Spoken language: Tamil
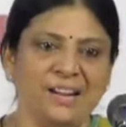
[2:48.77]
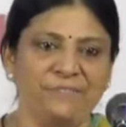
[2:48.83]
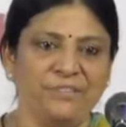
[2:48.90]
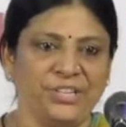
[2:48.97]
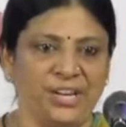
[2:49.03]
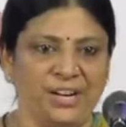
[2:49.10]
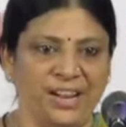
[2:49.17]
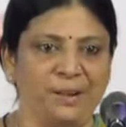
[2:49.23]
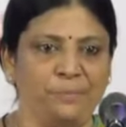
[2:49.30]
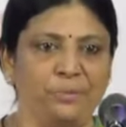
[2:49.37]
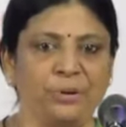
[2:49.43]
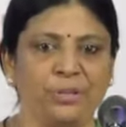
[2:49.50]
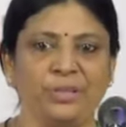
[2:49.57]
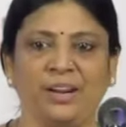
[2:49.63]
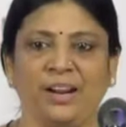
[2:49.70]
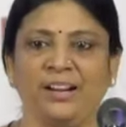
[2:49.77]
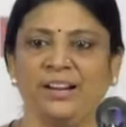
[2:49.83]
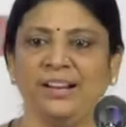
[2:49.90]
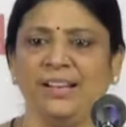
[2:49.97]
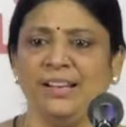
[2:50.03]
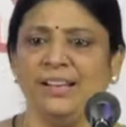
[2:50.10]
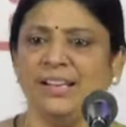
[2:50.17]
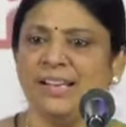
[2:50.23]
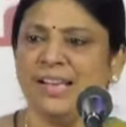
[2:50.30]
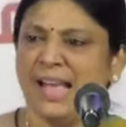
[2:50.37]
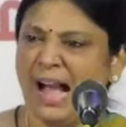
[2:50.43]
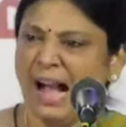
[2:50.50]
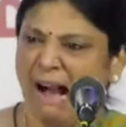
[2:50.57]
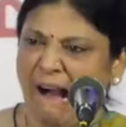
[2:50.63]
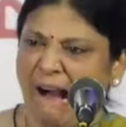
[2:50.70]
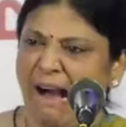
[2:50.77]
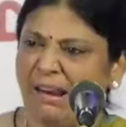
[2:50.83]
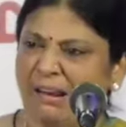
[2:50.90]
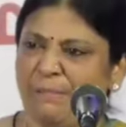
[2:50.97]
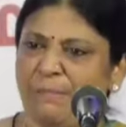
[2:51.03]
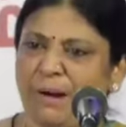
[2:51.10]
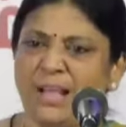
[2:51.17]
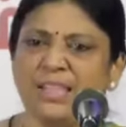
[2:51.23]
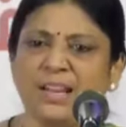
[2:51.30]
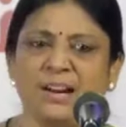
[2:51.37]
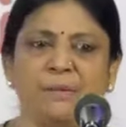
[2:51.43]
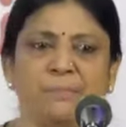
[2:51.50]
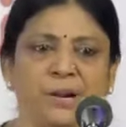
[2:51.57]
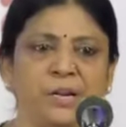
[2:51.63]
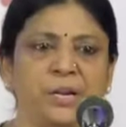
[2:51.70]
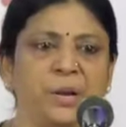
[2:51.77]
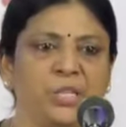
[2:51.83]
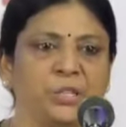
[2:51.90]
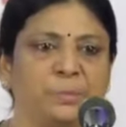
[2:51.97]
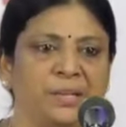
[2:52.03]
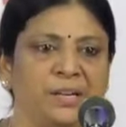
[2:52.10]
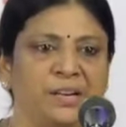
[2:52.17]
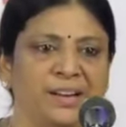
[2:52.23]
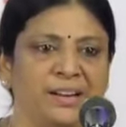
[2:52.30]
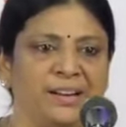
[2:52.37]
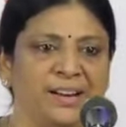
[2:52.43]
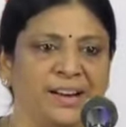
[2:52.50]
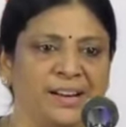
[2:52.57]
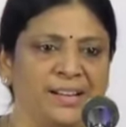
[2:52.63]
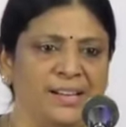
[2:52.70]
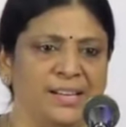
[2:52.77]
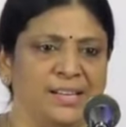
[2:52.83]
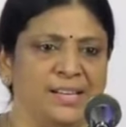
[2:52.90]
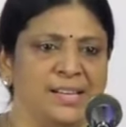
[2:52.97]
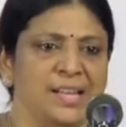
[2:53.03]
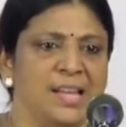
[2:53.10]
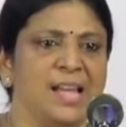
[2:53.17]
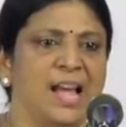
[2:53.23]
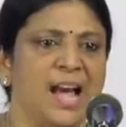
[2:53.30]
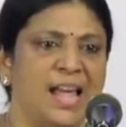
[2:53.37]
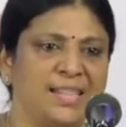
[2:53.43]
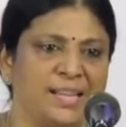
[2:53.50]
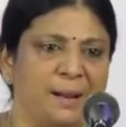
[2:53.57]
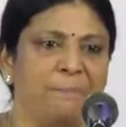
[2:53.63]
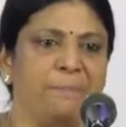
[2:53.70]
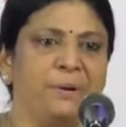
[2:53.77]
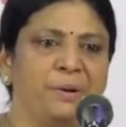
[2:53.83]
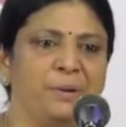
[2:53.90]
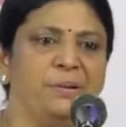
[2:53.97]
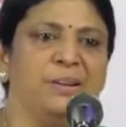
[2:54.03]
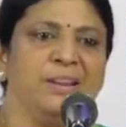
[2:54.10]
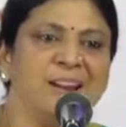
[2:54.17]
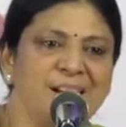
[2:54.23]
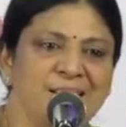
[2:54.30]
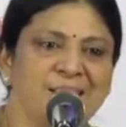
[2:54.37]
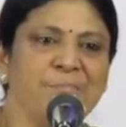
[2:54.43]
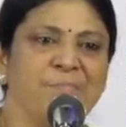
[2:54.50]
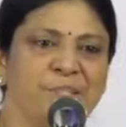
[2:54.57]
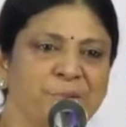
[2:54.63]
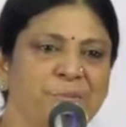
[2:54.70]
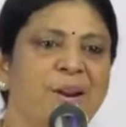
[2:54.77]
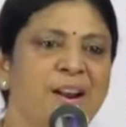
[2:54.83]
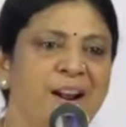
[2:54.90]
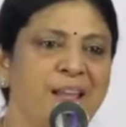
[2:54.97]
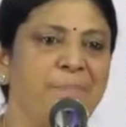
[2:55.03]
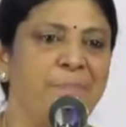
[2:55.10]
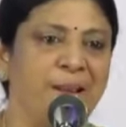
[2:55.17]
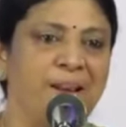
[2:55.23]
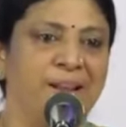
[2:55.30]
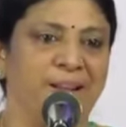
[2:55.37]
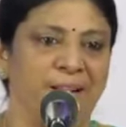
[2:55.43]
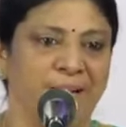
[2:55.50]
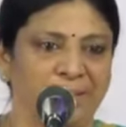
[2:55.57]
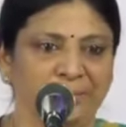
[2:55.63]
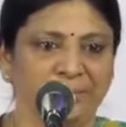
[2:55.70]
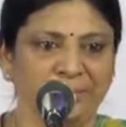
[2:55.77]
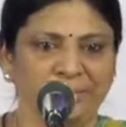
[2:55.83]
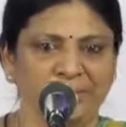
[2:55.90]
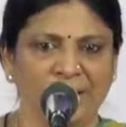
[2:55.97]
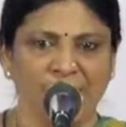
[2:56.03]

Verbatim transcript: ஆர்டிஃபிஷியல் லெக் பொறுத்துக்கிறாங்க ஆறு மாதங்கள் மிலிட்ரி ஹாஸ்பிட்டலில் இருக்கார் அதுக்கப்புறம் எழுந்து மெதுவாக நடைப்பயிலுகிறார்